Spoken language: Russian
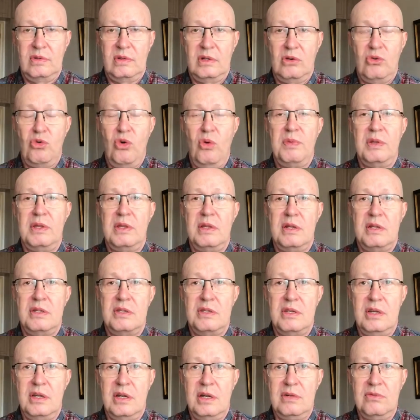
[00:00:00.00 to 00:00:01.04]
копит
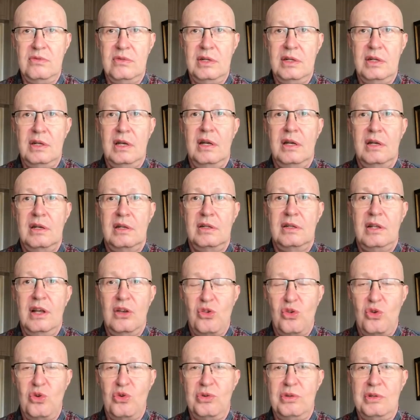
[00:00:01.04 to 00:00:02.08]
резервы на
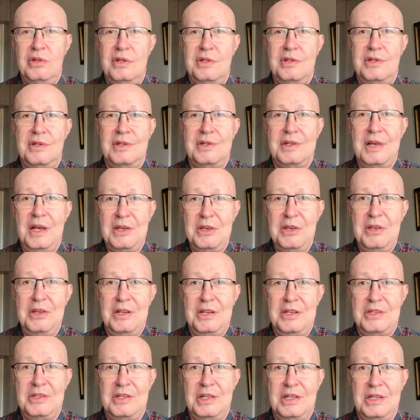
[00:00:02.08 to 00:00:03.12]
черный день. Какие
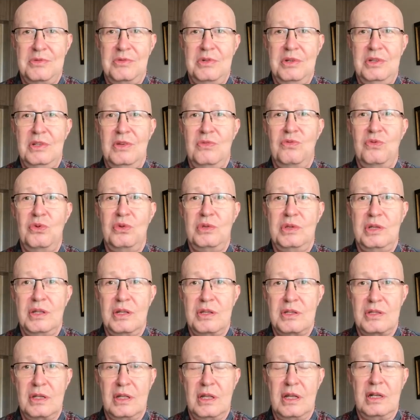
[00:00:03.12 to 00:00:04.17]
резервы? Это фонд
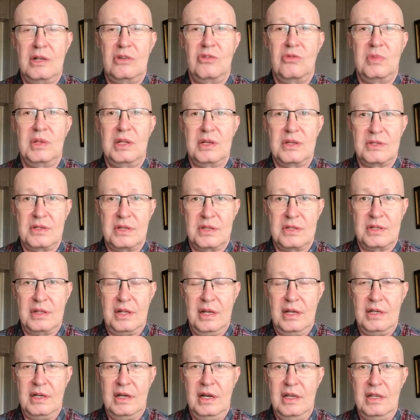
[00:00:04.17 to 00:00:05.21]
национального
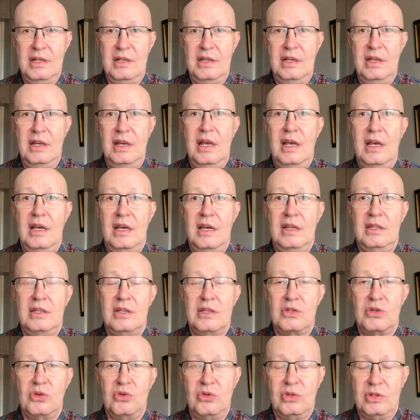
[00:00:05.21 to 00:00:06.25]
благосостояния,
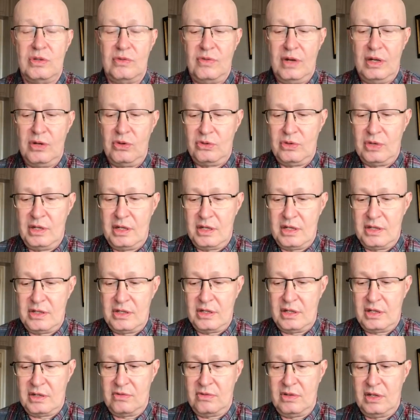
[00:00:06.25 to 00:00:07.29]
это золото-валютные
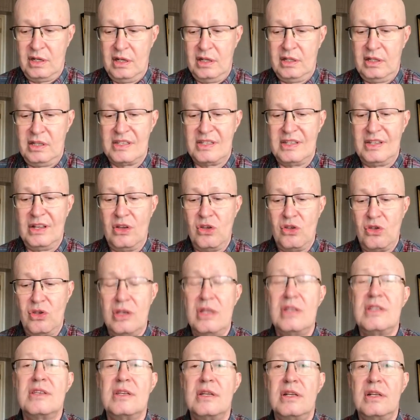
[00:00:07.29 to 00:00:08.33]
резервы. Это
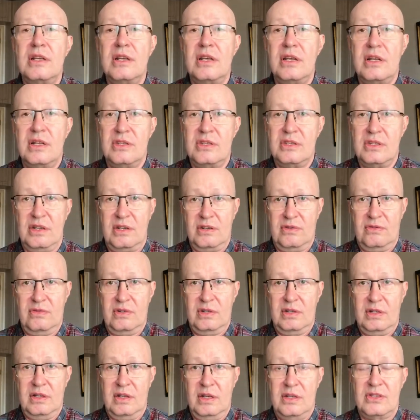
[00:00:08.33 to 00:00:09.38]
значительные
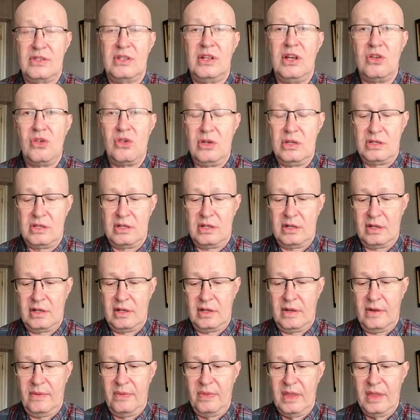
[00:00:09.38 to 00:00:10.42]
резервы. Значительные.